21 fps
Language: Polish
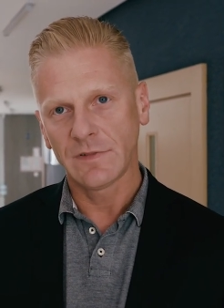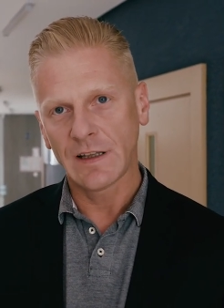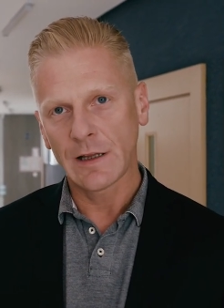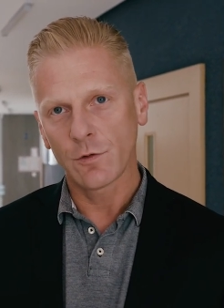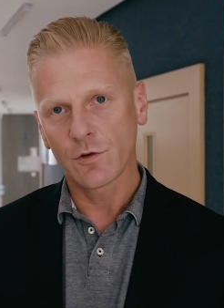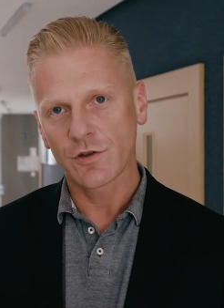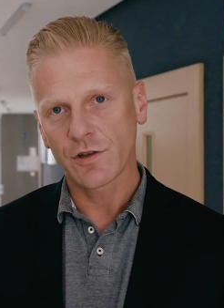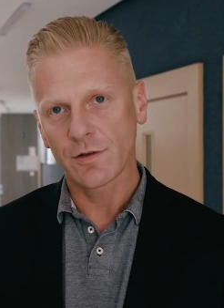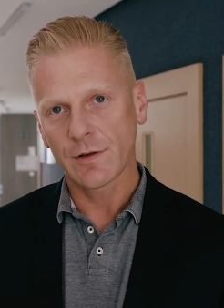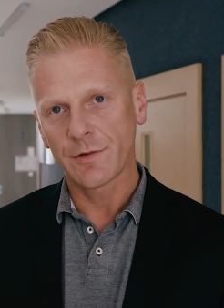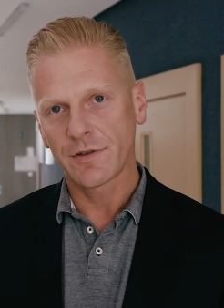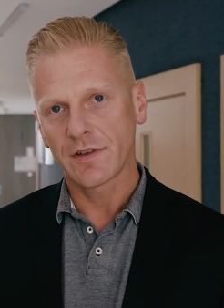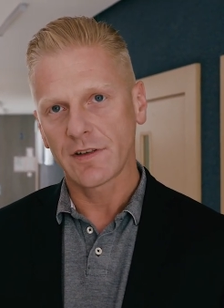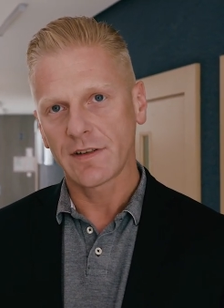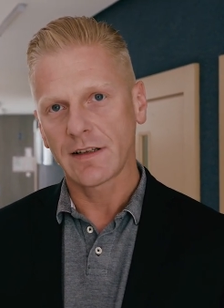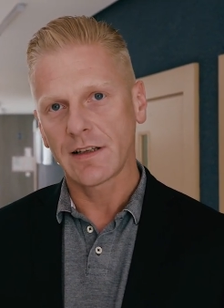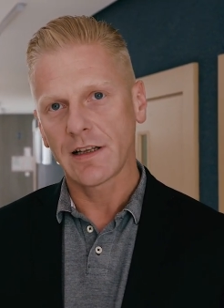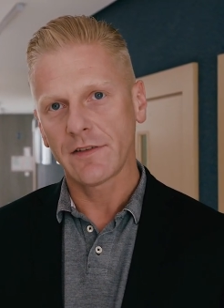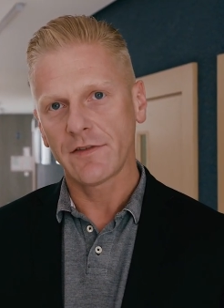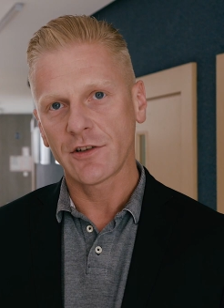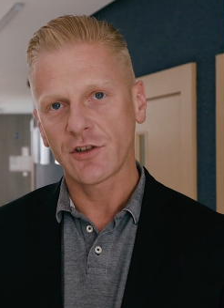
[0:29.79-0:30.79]
Nauczyłem się
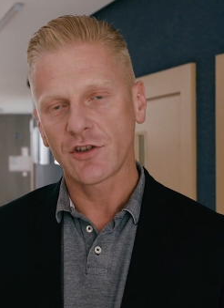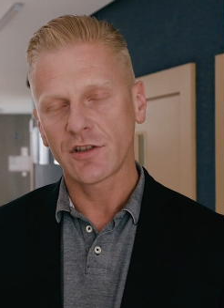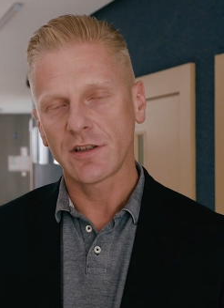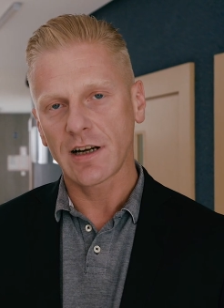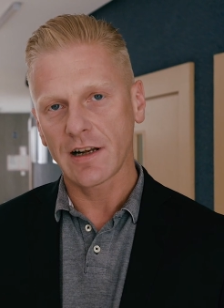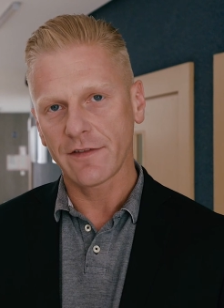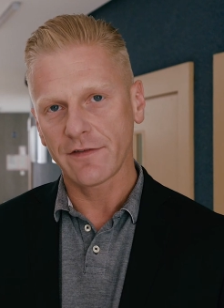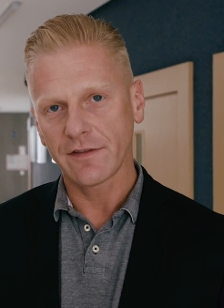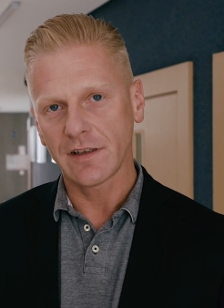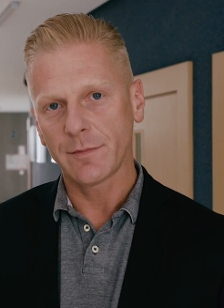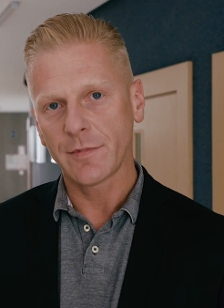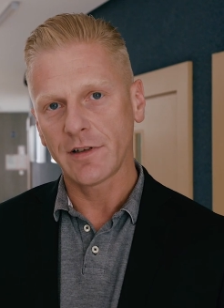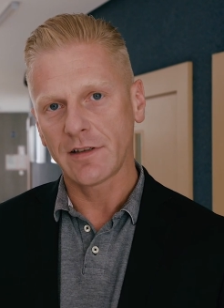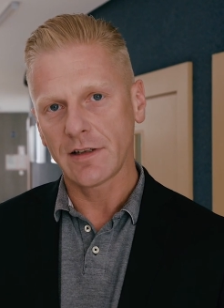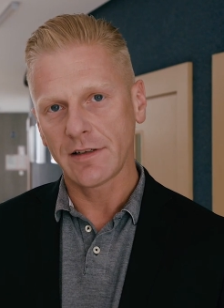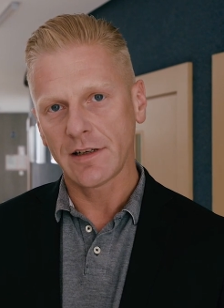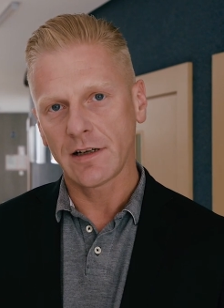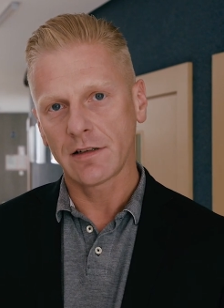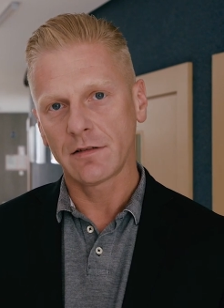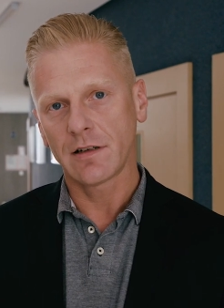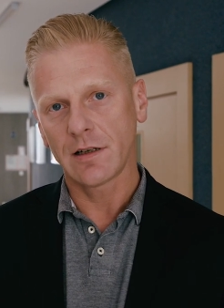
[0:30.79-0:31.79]
zadawać trafne
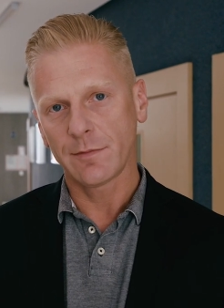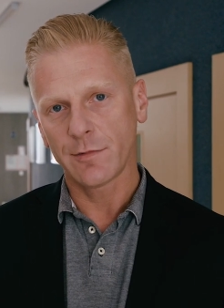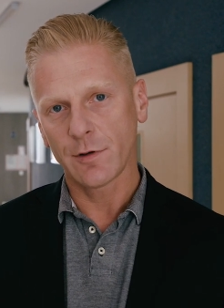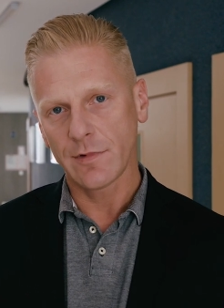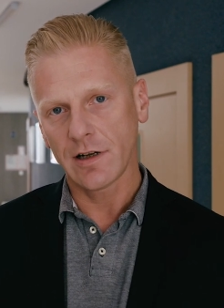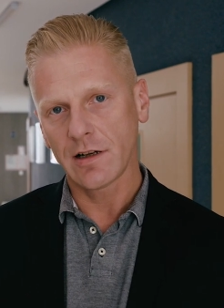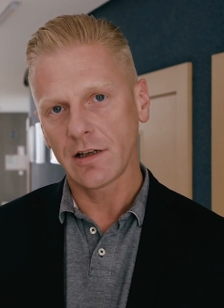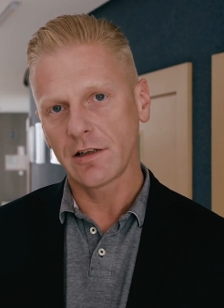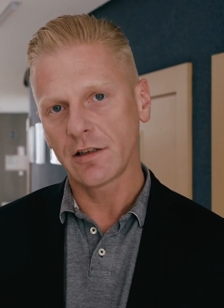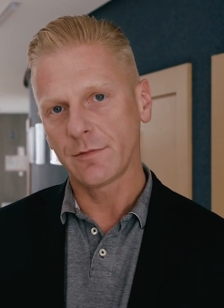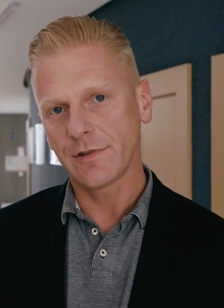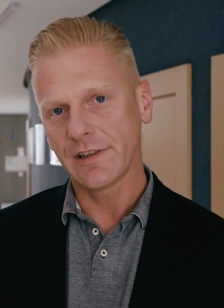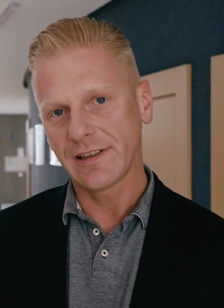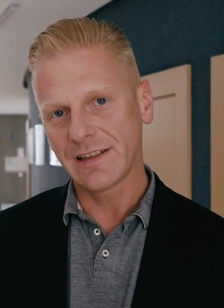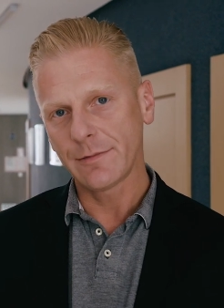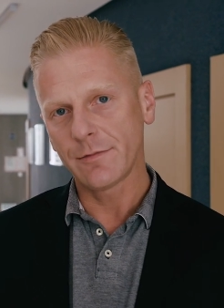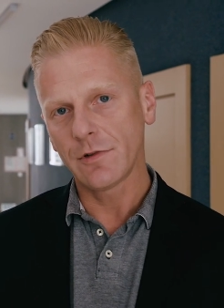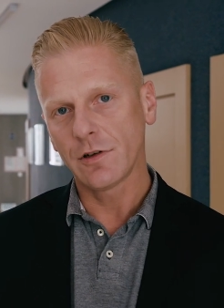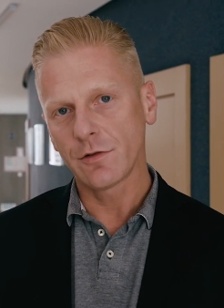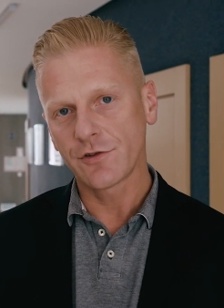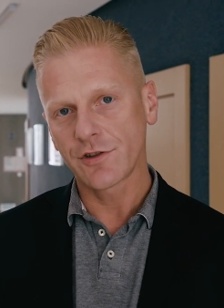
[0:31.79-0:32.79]
pytania, które pomagają
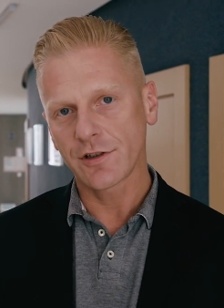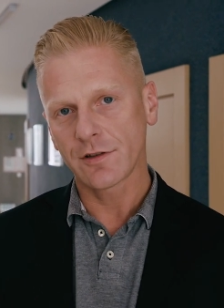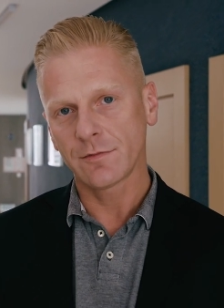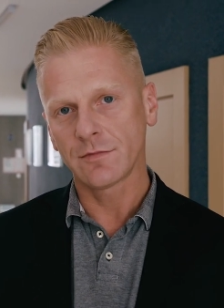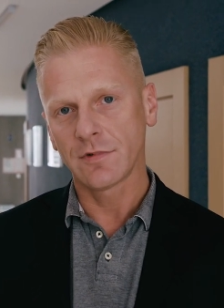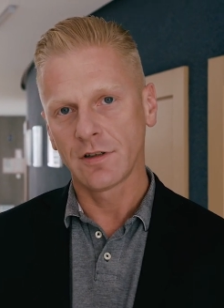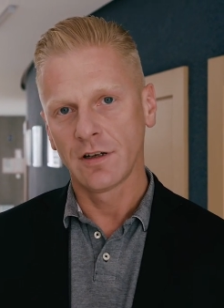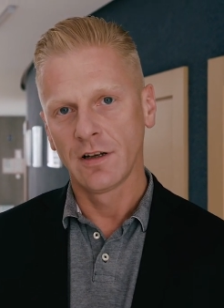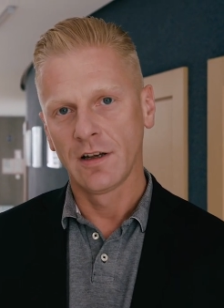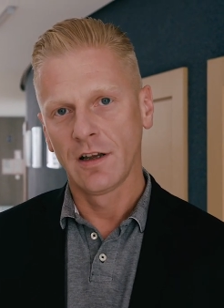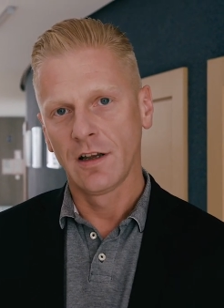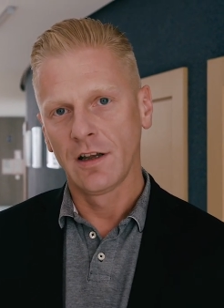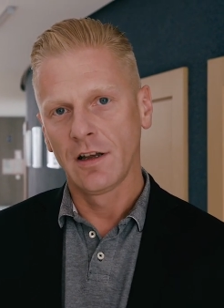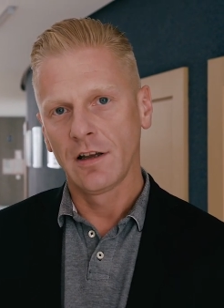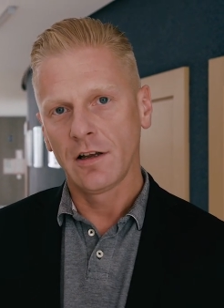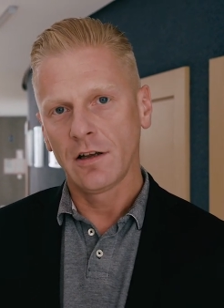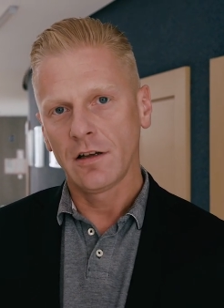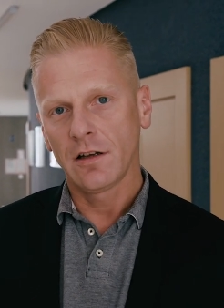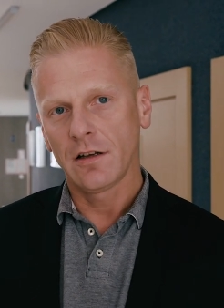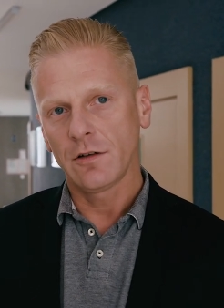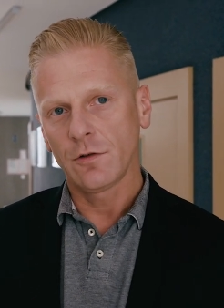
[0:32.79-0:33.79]
innym ludziom,
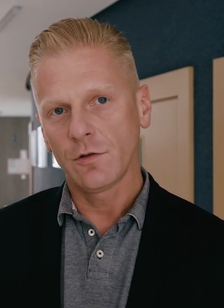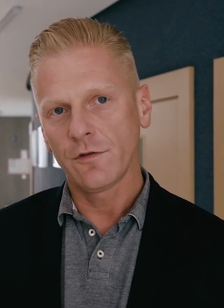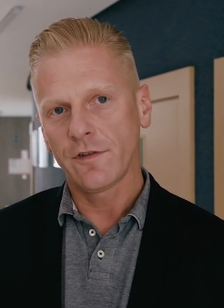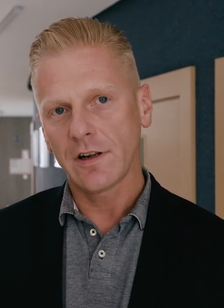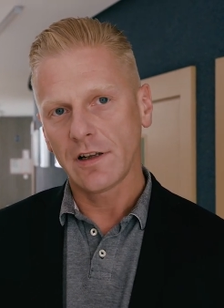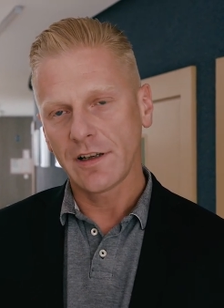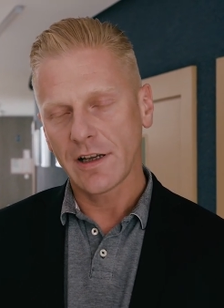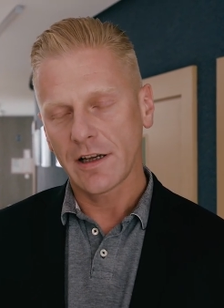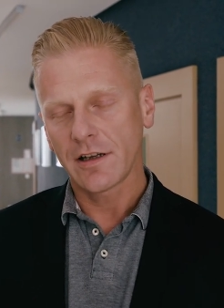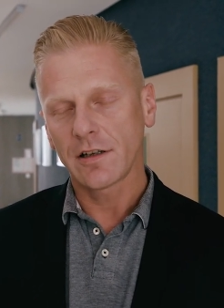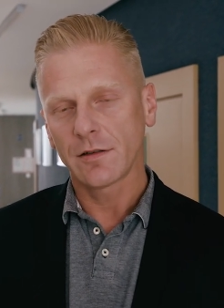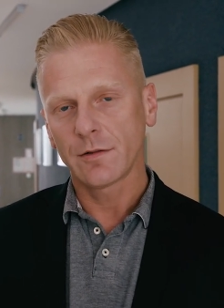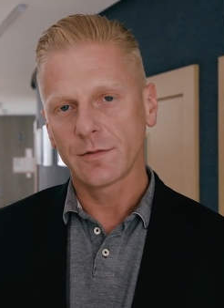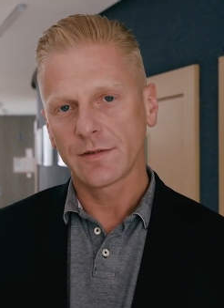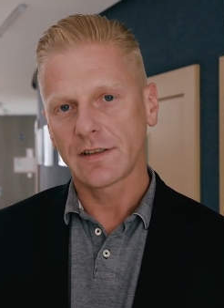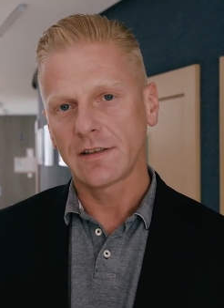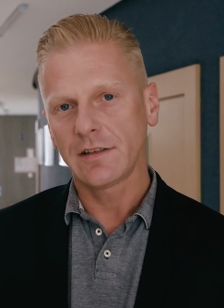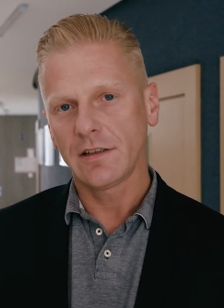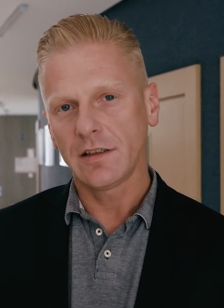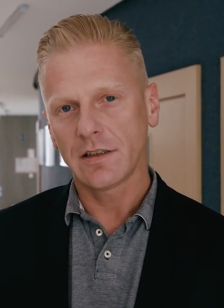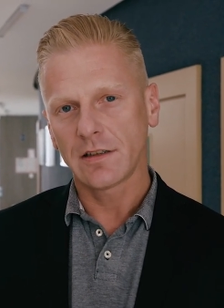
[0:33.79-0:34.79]

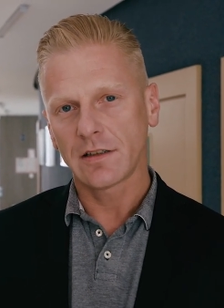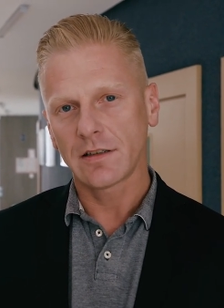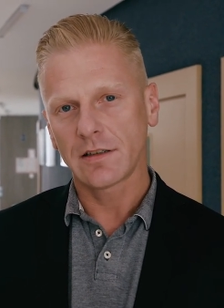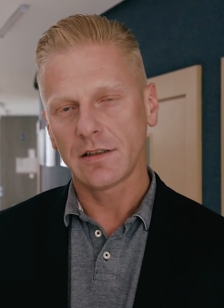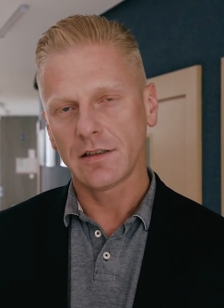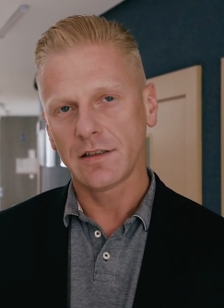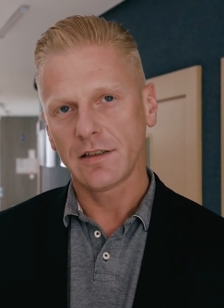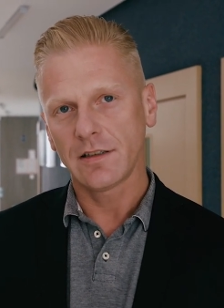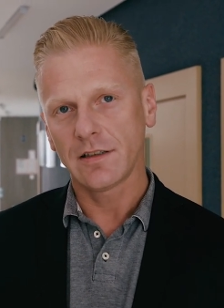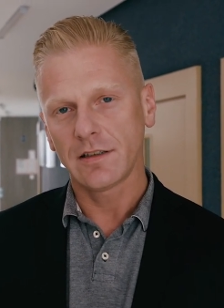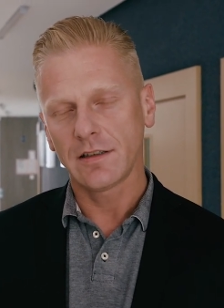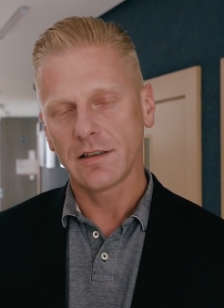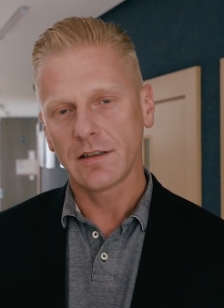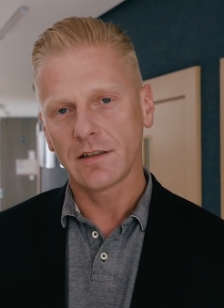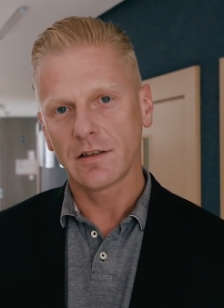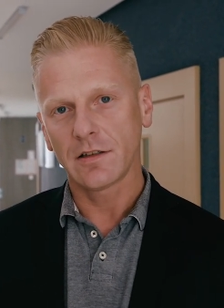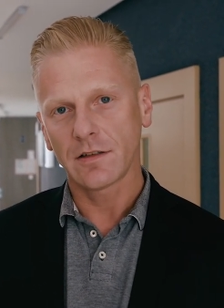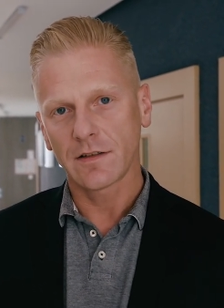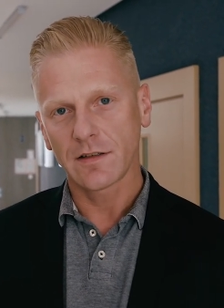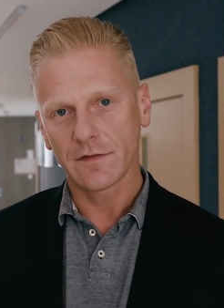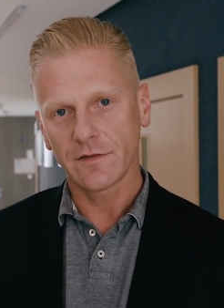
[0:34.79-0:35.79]
uwalniają z nich
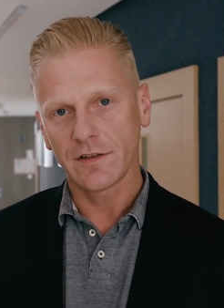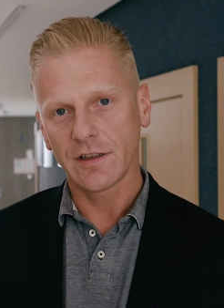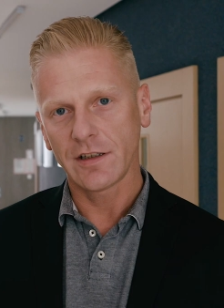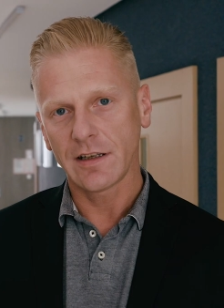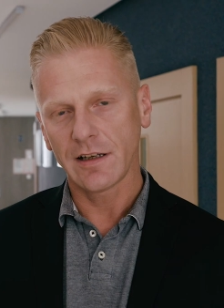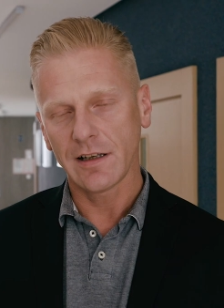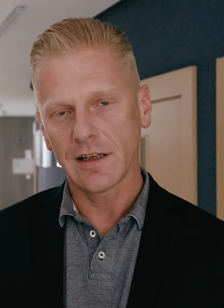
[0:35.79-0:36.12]
y, to, co w nich